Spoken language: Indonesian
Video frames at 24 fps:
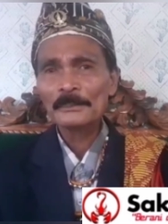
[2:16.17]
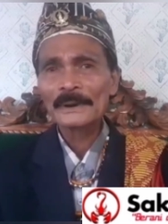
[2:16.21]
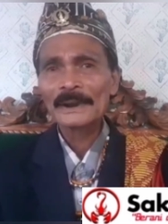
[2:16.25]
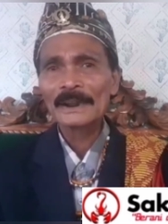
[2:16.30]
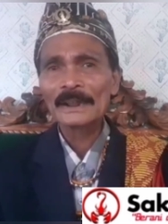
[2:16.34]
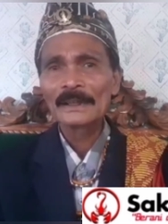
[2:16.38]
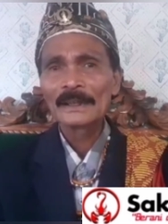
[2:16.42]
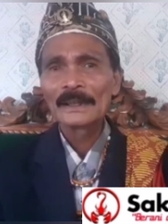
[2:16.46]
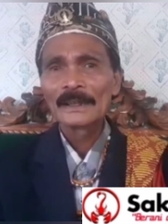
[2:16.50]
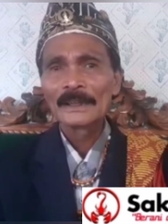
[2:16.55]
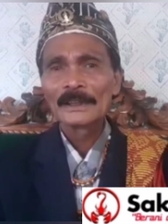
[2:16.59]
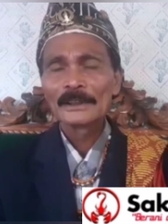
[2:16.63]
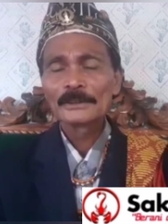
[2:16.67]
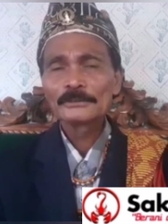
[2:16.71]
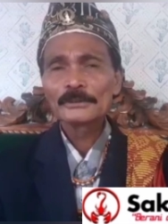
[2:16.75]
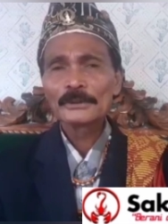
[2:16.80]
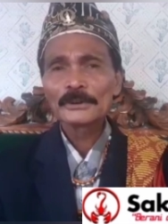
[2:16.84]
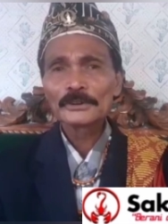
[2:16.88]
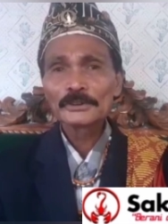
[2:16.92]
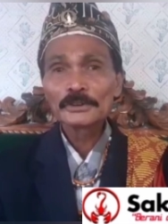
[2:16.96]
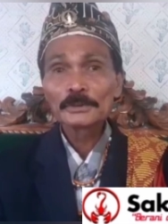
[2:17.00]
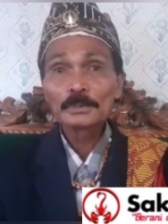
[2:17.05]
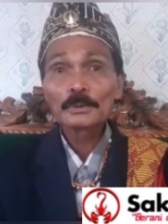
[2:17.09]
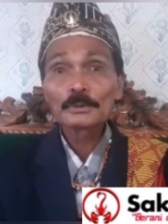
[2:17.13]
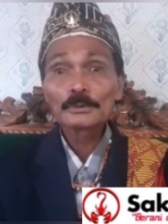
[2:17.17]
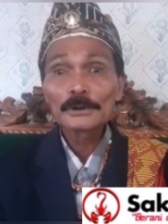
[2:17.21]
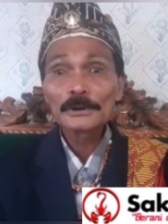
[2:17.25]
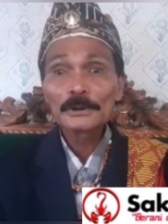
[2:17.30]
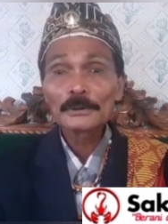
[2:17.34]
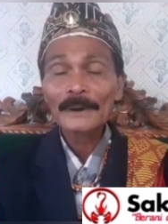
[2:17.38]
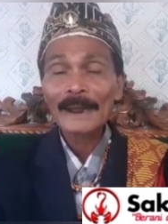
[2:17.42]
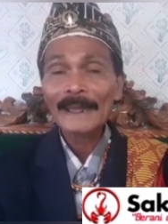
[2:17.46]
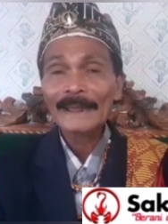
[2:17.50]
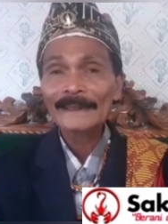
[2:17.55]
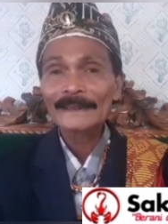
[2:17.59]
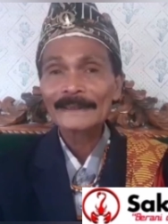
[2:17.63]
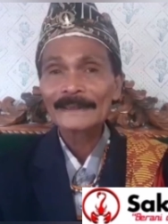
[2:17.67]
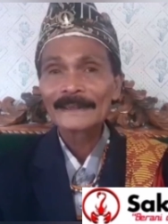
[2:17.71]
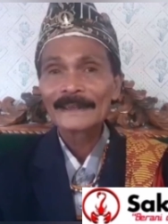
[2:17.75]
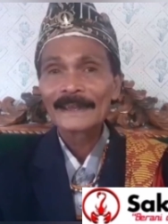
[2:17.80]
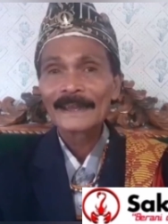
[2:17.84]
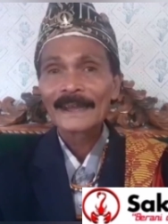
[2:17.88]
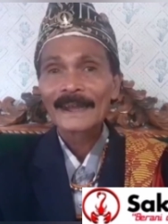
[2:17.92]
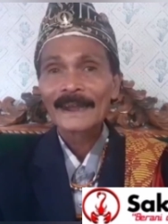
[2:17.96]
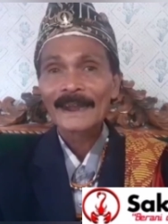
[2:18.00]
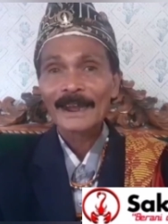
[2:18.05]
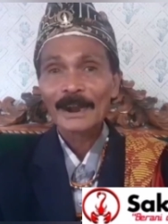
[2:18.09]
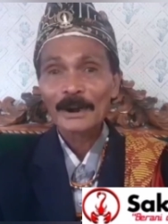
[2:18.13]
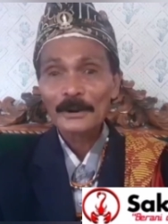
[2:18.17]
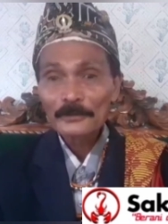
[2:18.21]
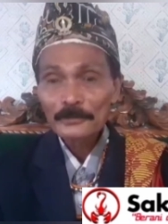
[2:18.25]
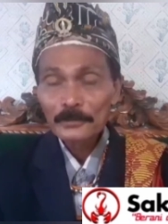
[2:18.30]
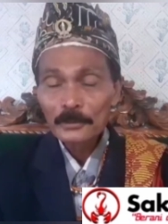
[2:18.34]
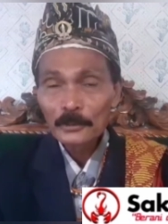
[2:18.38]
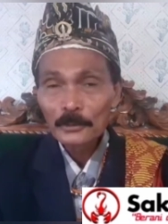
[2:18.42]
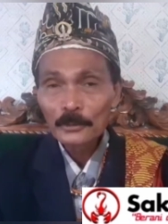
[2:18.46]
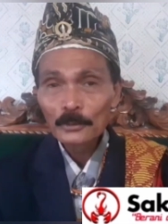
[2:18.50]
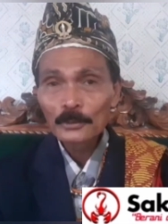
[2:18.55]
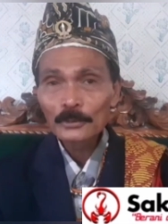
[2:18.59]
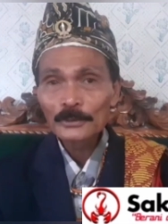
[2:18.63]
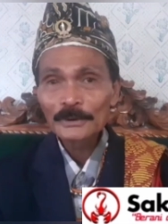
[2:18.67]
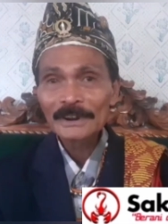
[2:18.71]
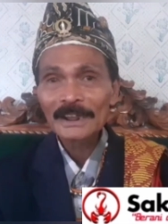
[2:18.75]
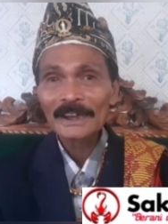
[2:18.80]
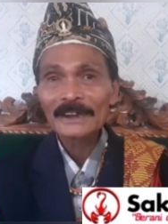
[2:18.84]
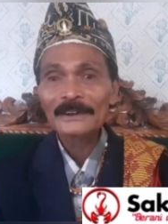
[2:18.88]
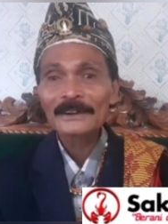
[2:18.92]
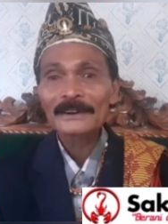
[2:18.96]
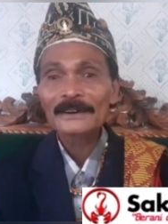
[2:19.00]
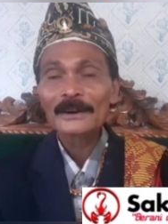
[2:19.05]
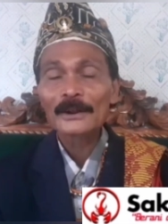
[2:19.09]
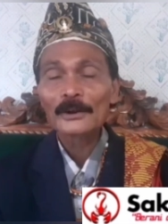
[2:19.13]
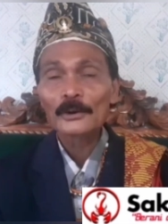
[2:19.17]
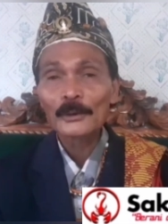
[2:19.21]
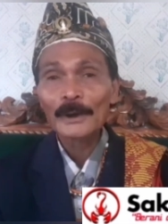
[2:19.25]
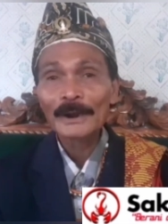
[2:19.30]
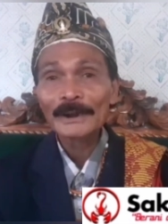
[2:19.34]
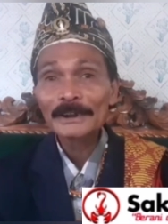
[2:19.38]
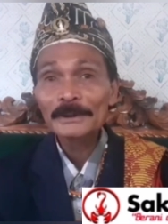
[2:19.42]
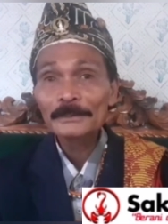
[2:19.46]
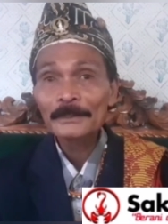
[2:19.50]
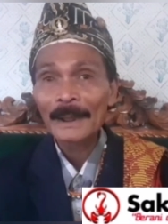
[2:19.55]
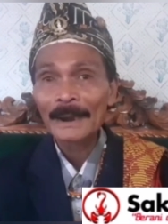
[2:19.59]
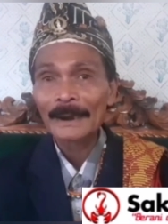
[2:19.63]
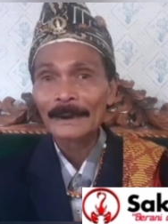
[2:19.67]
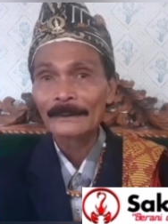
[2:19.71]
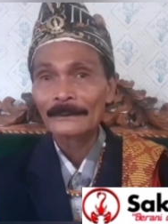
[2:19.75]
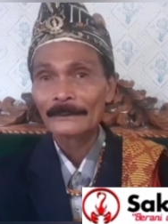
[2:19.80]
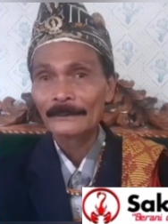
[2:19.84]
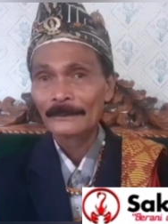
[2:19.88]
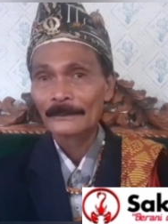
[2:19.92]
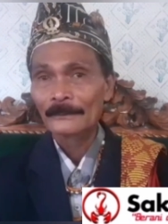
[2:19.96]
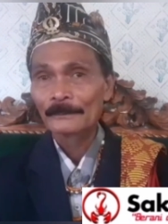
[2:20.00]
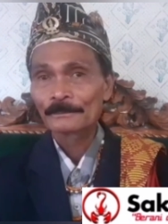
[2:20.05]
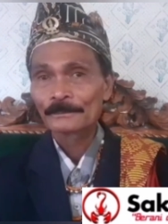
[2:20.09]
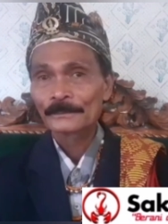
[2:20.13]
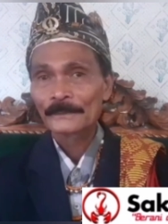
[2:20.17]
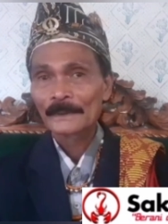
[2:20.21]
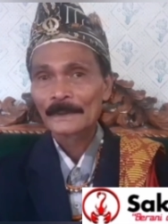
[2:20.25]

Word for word: mana itu disebut liurai kalau fuku yang adiman oke okay,